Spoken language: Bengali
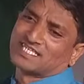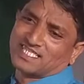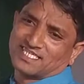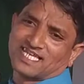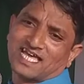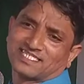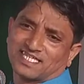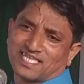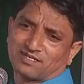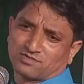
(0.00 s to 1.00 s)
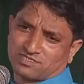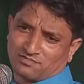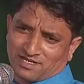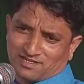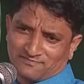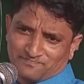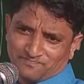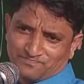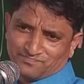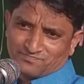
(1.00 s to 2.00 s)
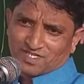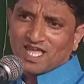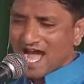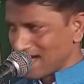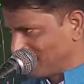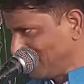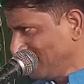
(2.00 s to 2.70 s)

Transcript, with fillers: সাথে যা ইচ্ছা তাই করতে পারে আমি